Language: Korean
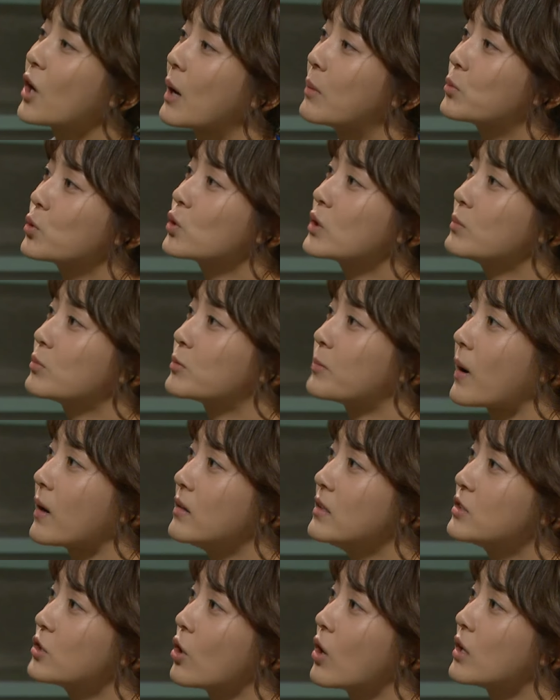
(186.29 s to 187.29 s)
감독님도
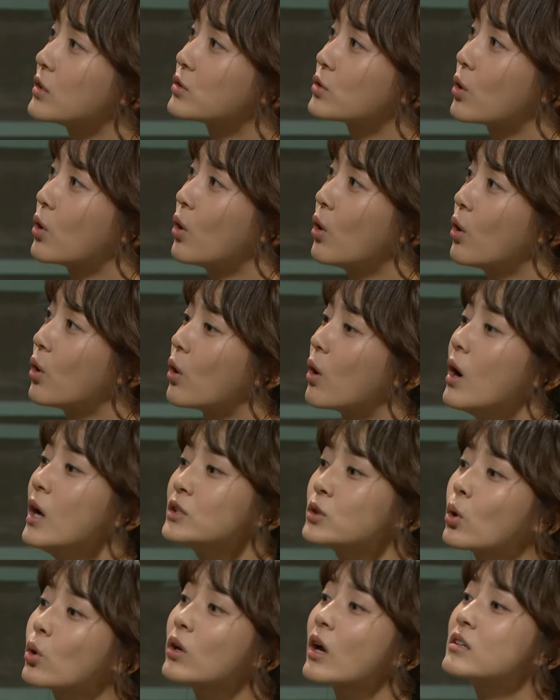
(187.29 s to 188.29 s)
말리셔야죠
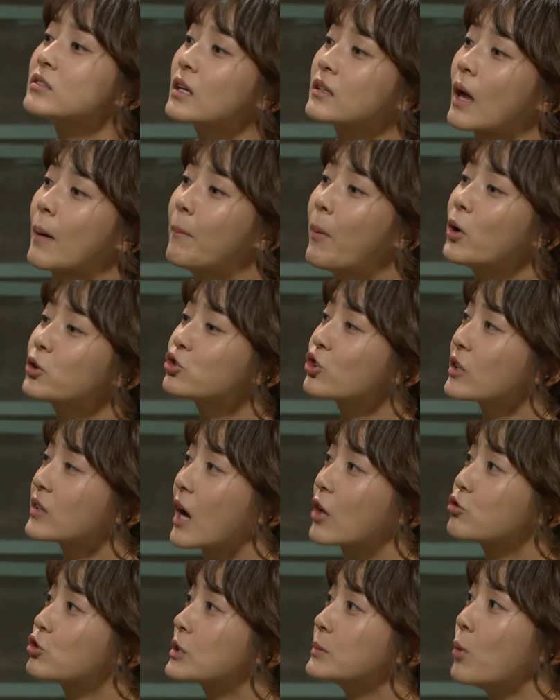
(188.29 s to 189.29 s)
저렇게 그냥 다 퍼주게
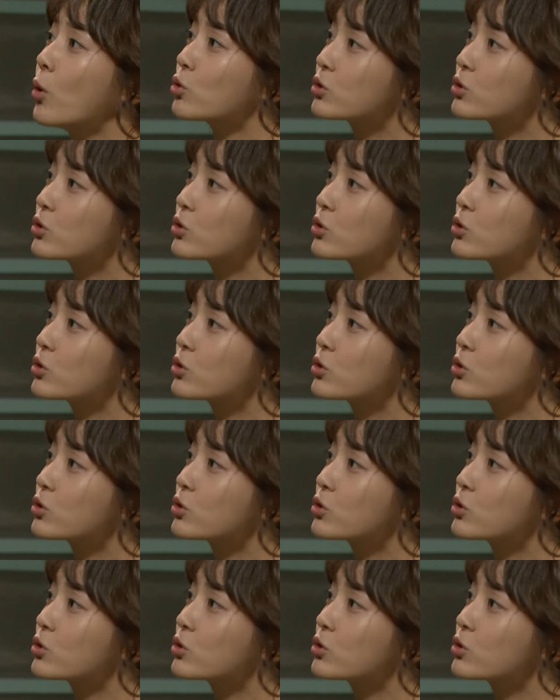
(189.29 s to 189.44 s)
놔두시면